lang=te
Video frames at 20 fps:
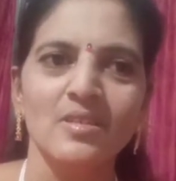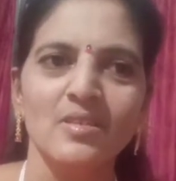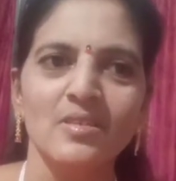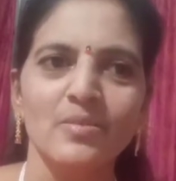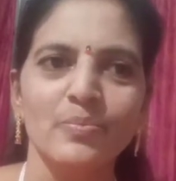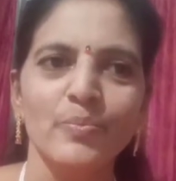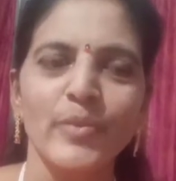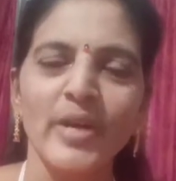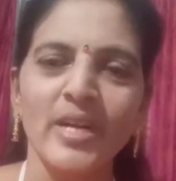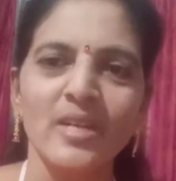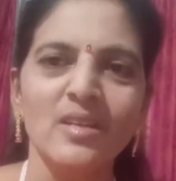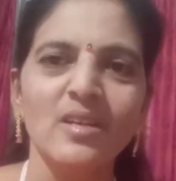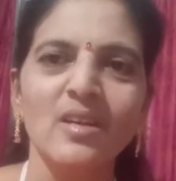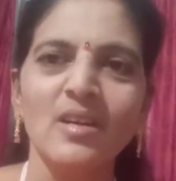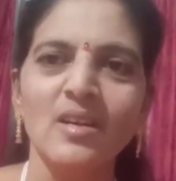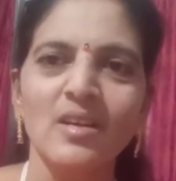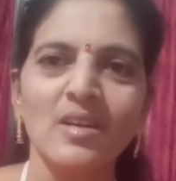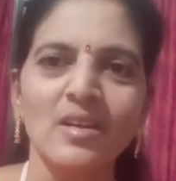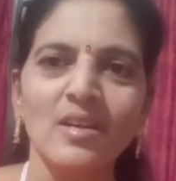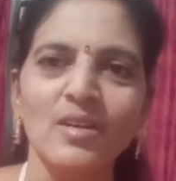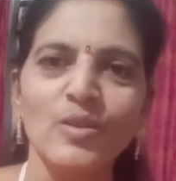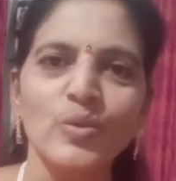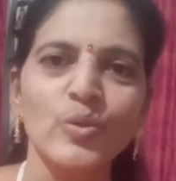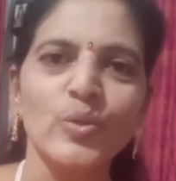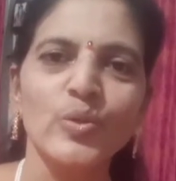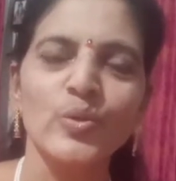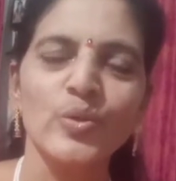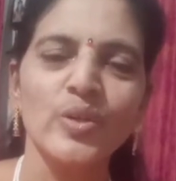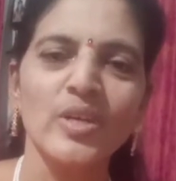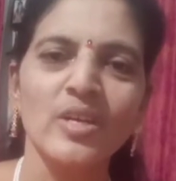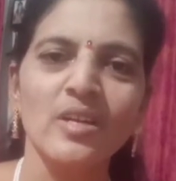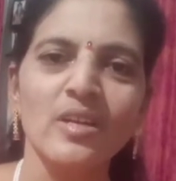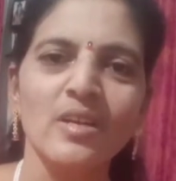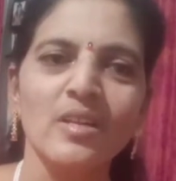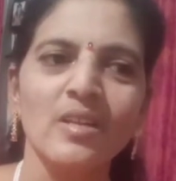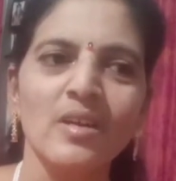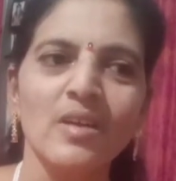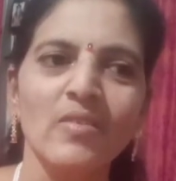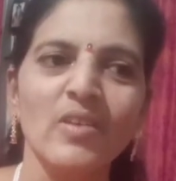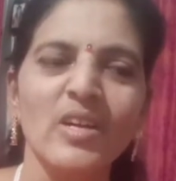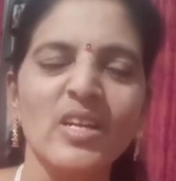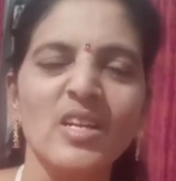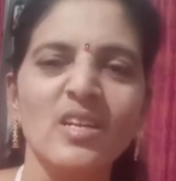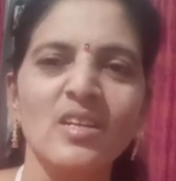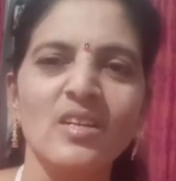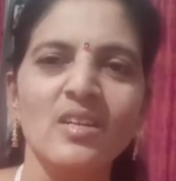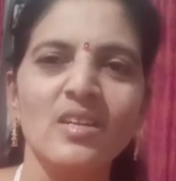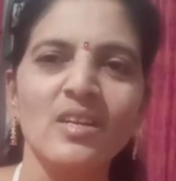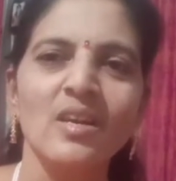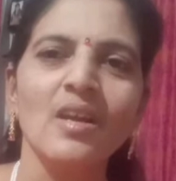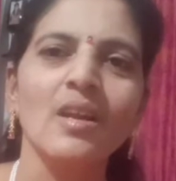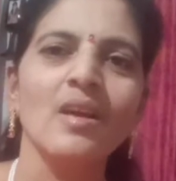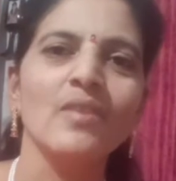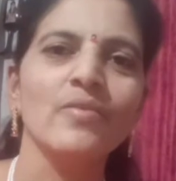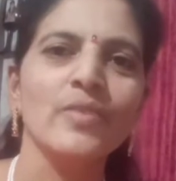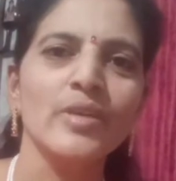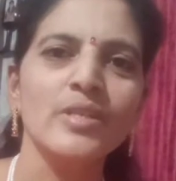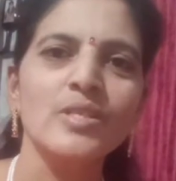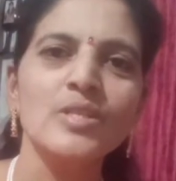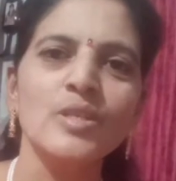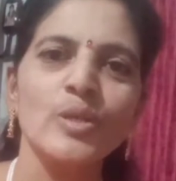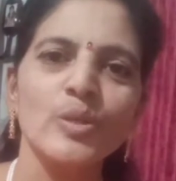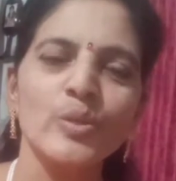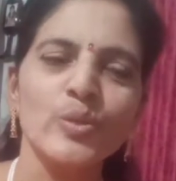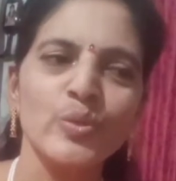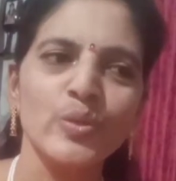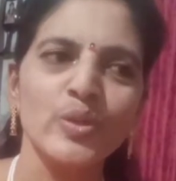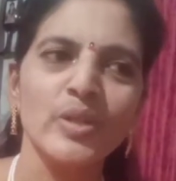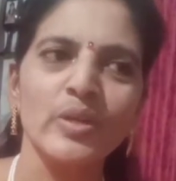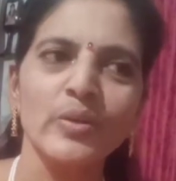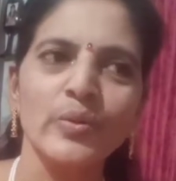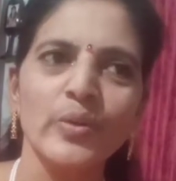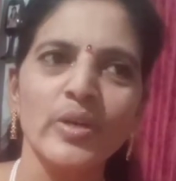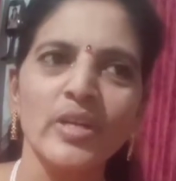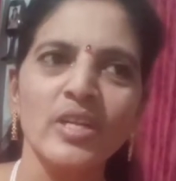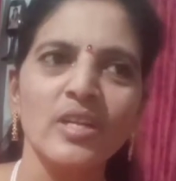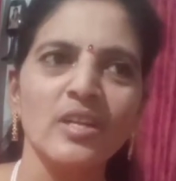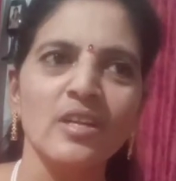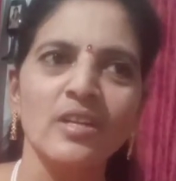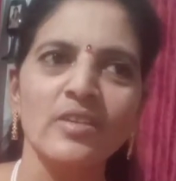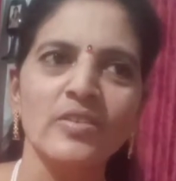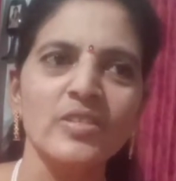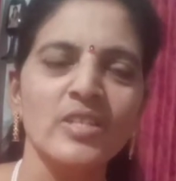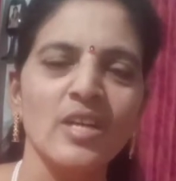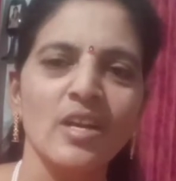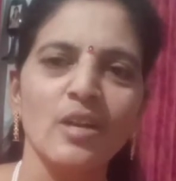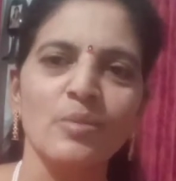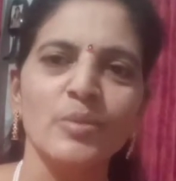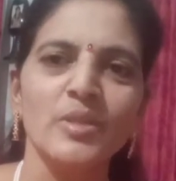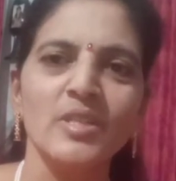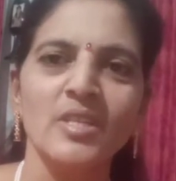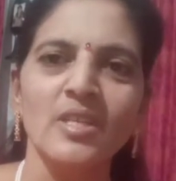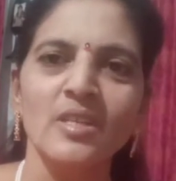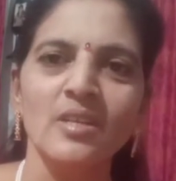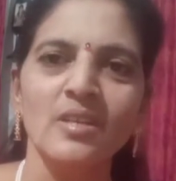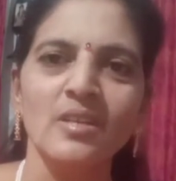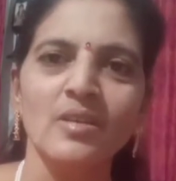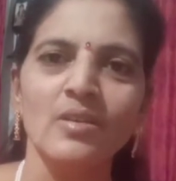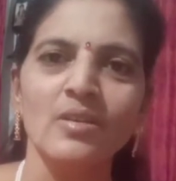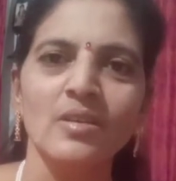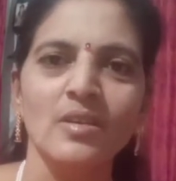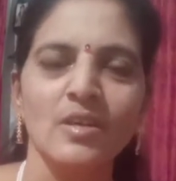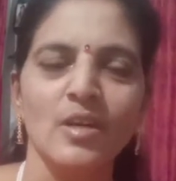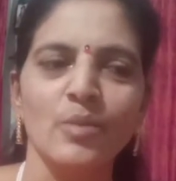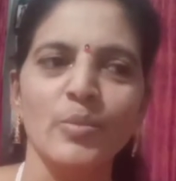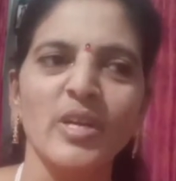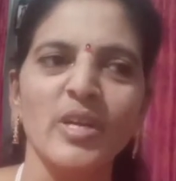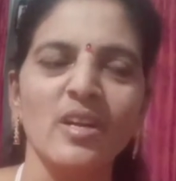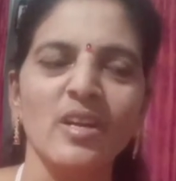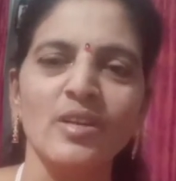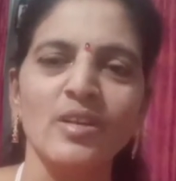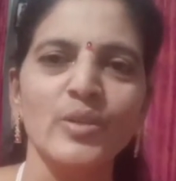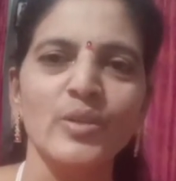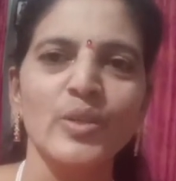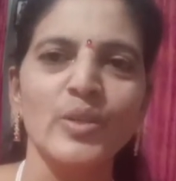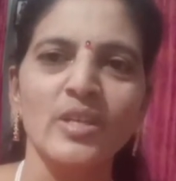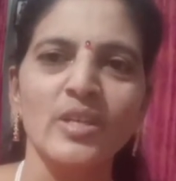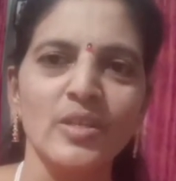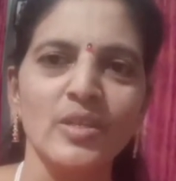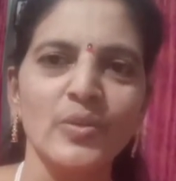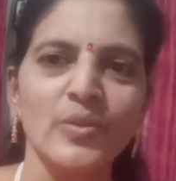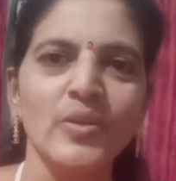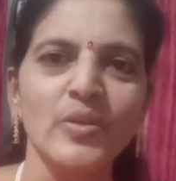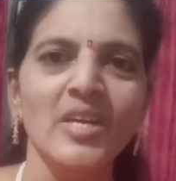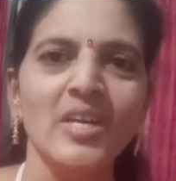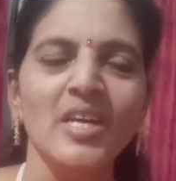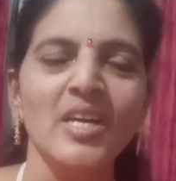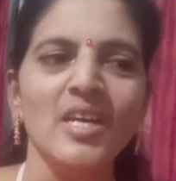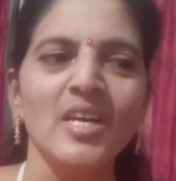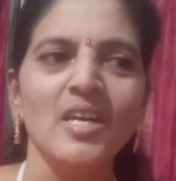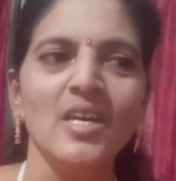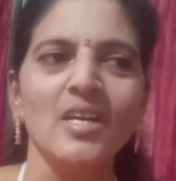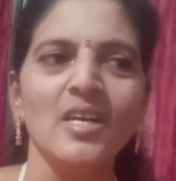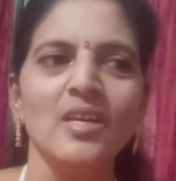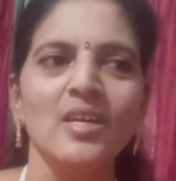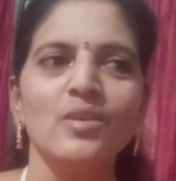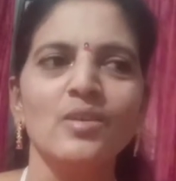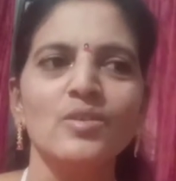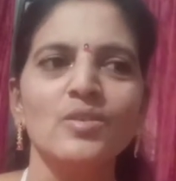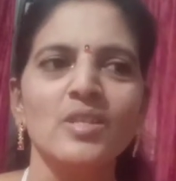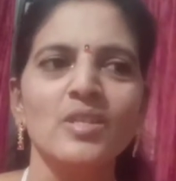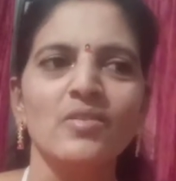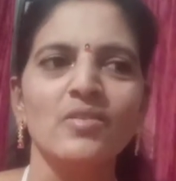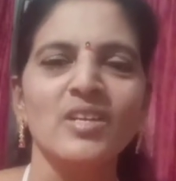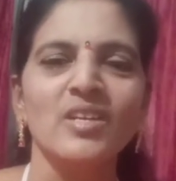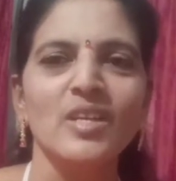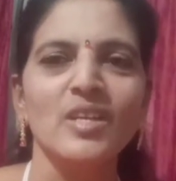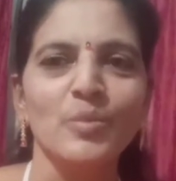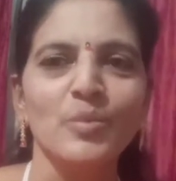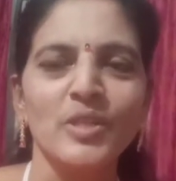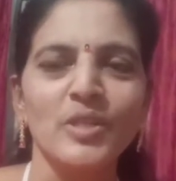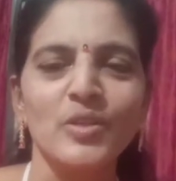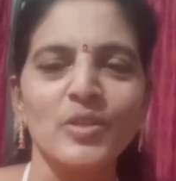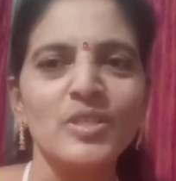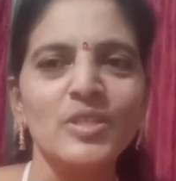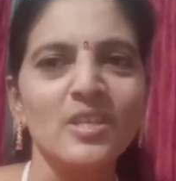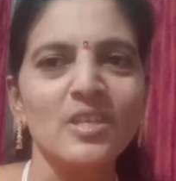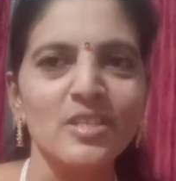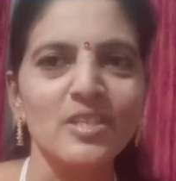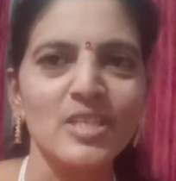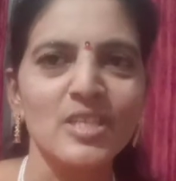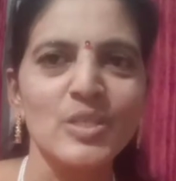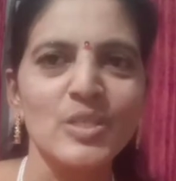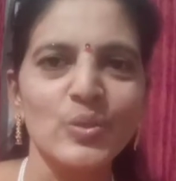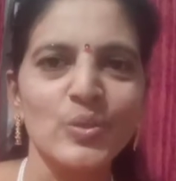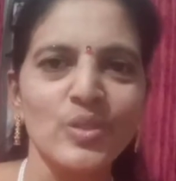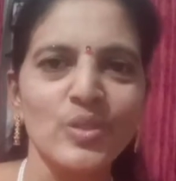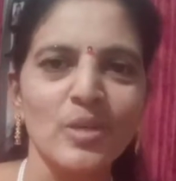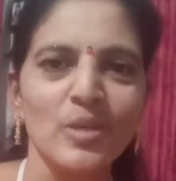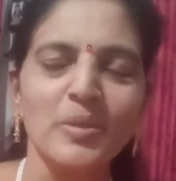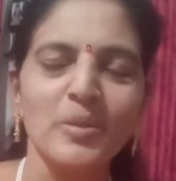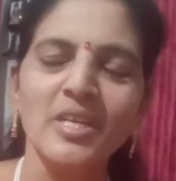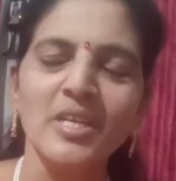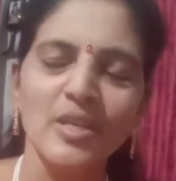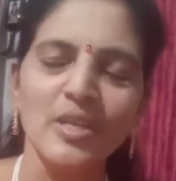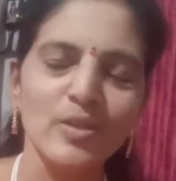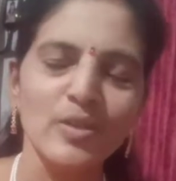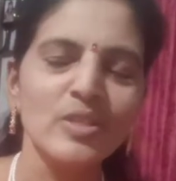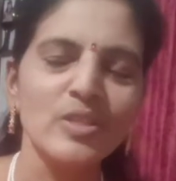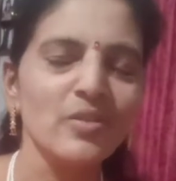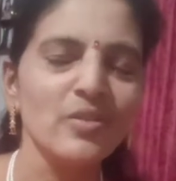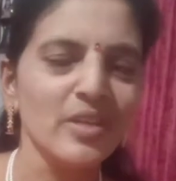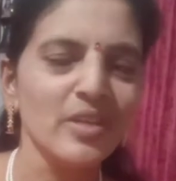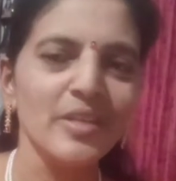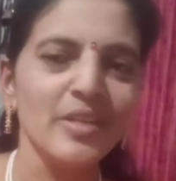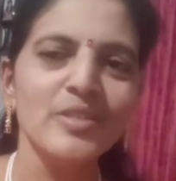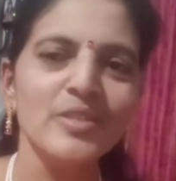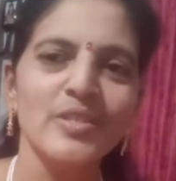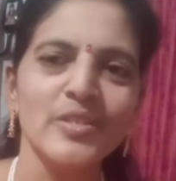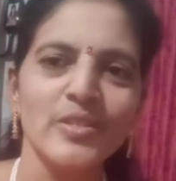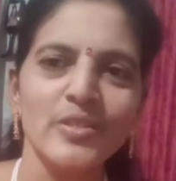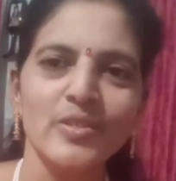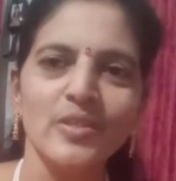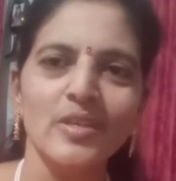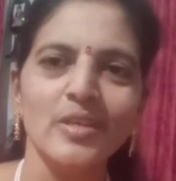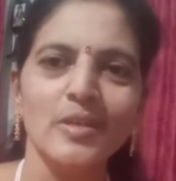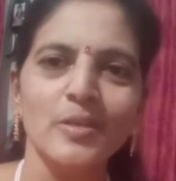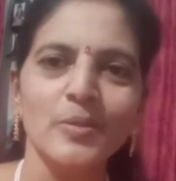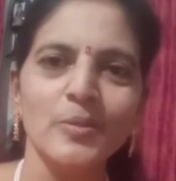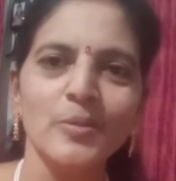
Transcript: బ్యాడ్గా అనుకుంటుంటారు కదా వాటన్నిటిని ఎలా ఫేస్ చేస్తున్నావు అని నన్ను చాలామంది కామెంట్లు అడుగుతున్నారు ఈరోజు అవన్నీ మీతో షేర్ చేసుకుందామని ఈరోజు వీడియో చేస్తున్నాను